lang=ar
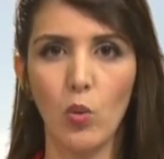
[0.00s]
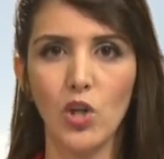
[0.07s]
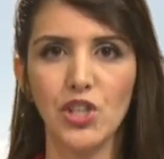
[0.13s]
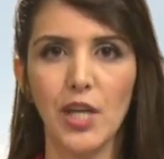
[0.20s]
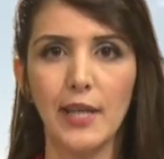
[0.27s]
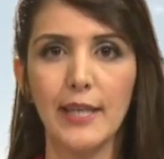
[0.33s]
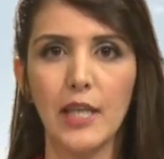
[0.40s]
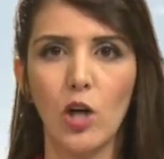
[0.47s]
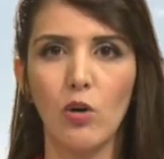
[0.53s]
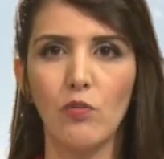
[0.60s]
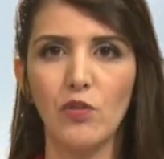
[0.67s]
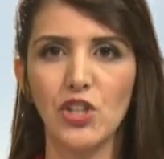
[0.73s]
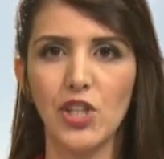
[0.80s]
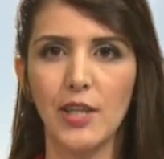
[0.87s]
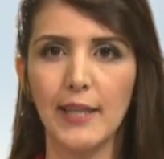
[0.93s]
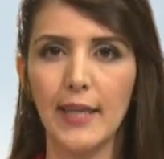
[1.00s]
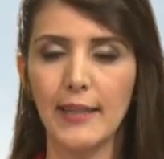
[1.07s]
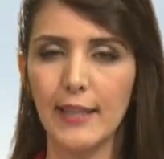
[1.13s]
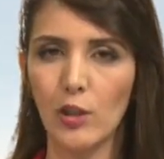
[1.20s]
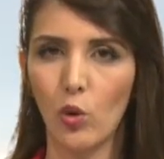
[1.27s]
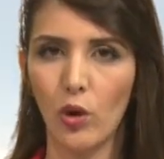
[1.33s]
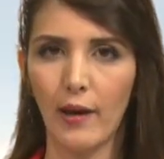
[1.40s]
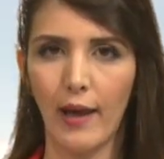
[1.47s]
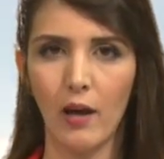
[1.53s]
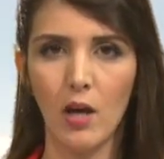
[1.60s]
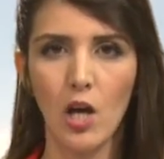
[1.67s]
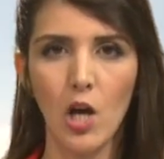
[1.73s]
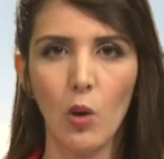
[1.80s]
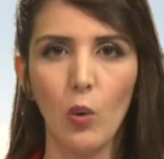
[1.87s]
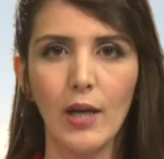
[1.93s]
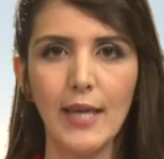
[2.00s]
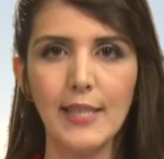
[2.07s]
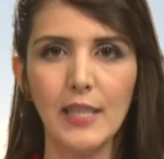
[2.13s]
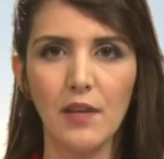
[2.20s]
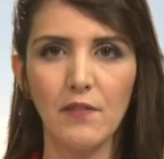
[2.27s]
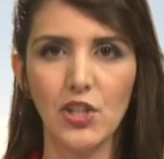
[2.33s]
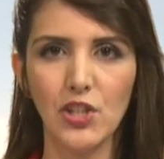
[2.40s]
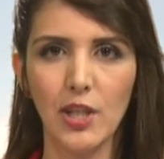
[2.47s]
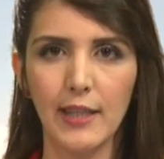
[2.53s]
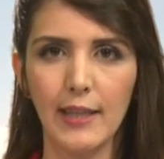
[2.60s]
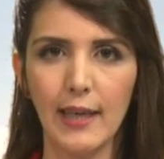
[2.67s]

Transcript: شريكهم في شركات أخرى وليس في الشركة